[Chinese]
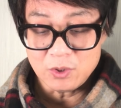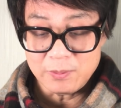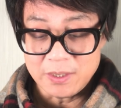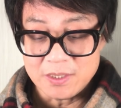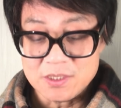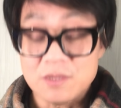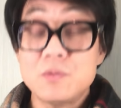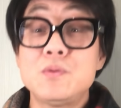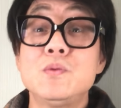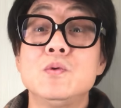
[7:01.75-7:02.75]
里面呢，将
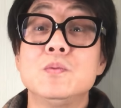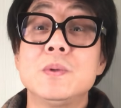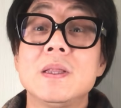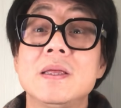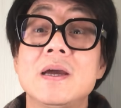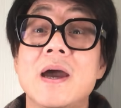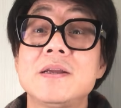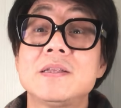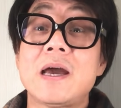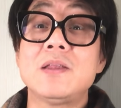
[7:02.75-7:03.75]
骷髅兵呢，一
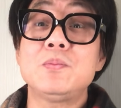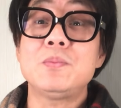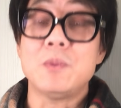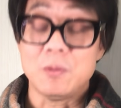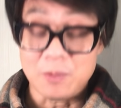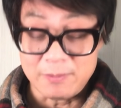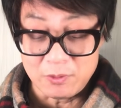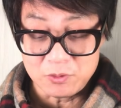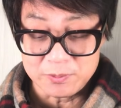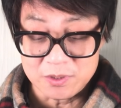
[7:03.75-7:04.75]
开始大家都不明白
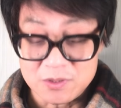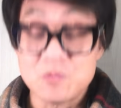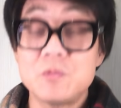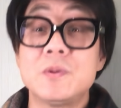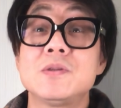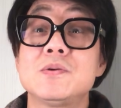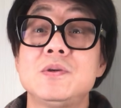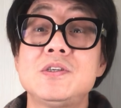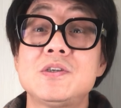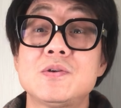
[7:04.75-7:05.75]
嘛，为什么对这种病，最后
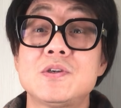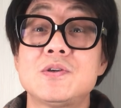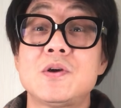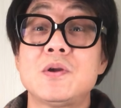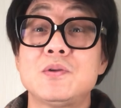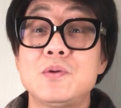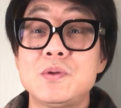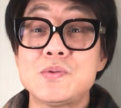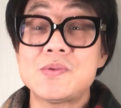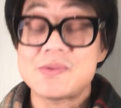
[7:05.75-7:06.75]
一笑笑笑着突
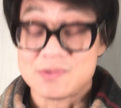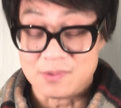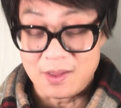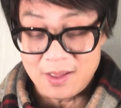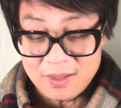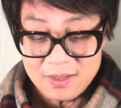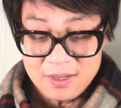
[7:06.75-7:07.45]
然就死了，